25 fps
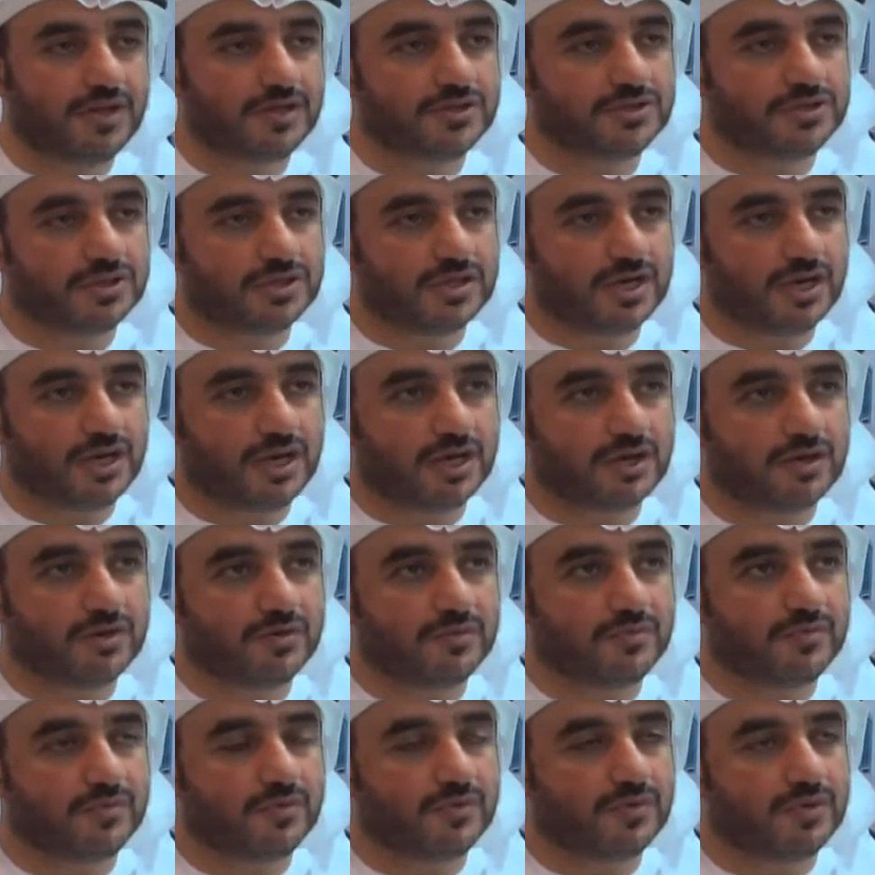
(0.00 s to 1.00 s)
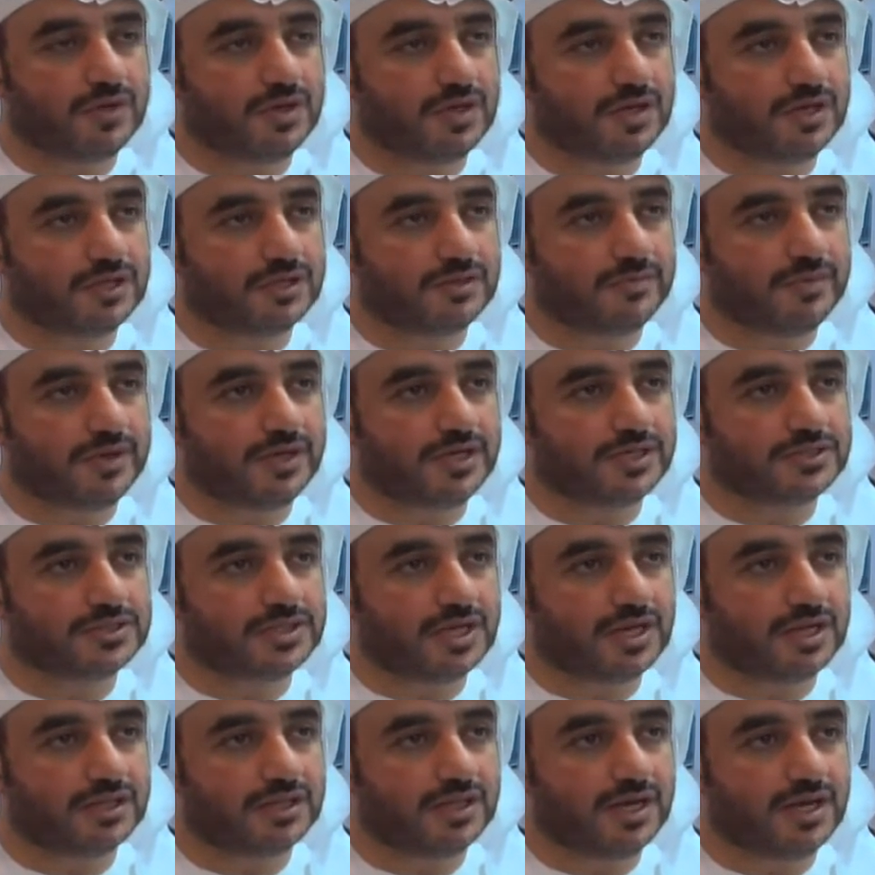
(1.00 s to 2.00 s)
شكرا لكم وأتمنى إن
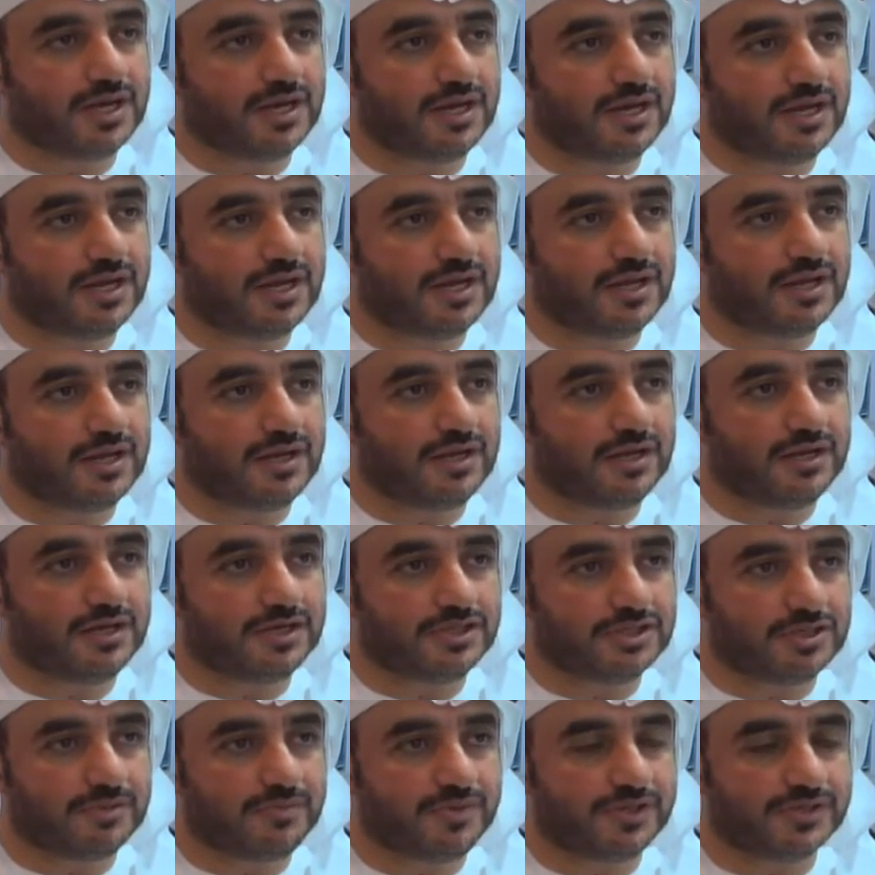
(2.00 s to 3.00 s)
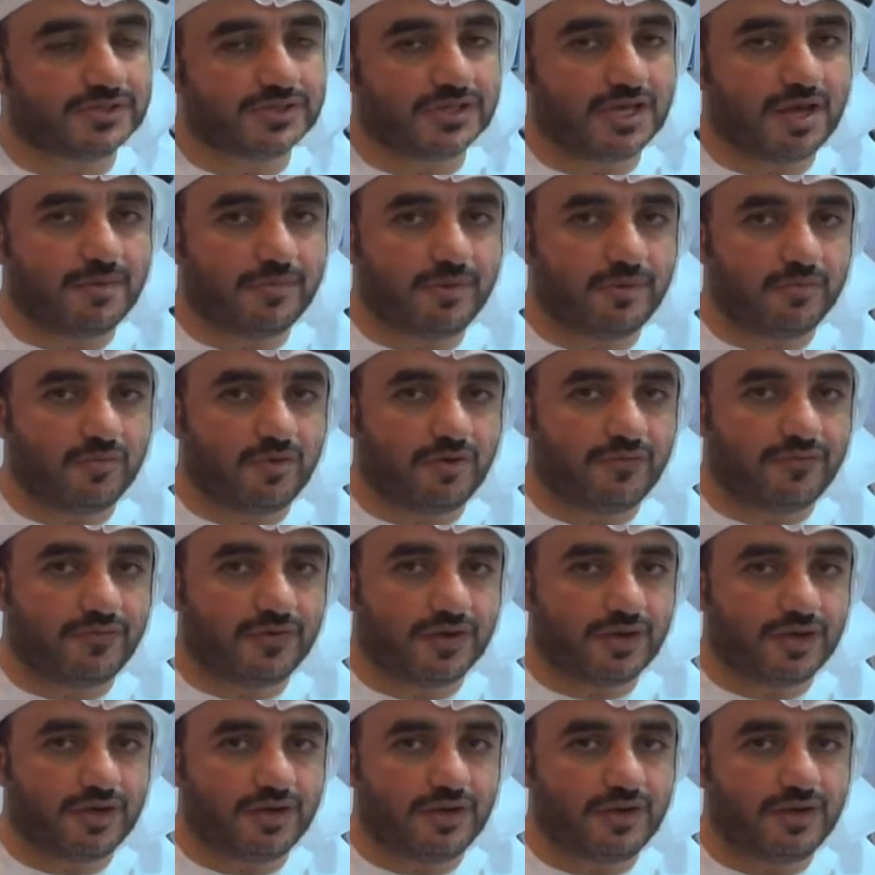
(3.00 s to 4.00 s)
شاء الله تعالى للجميع صياما
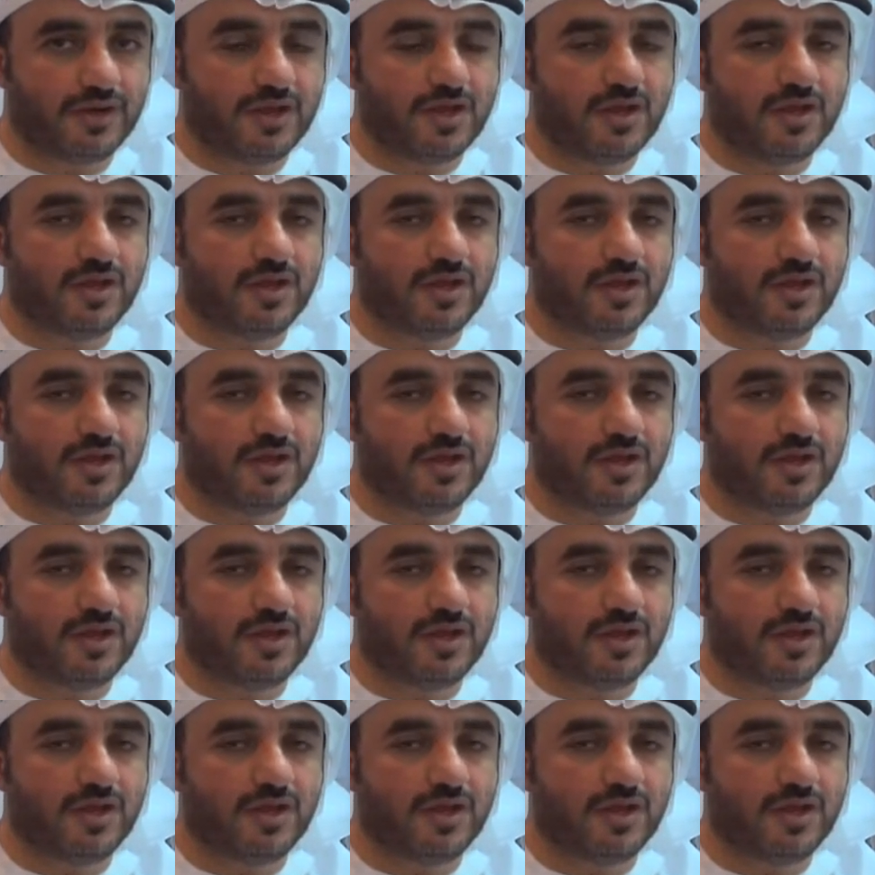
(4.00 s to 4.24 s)
موفقا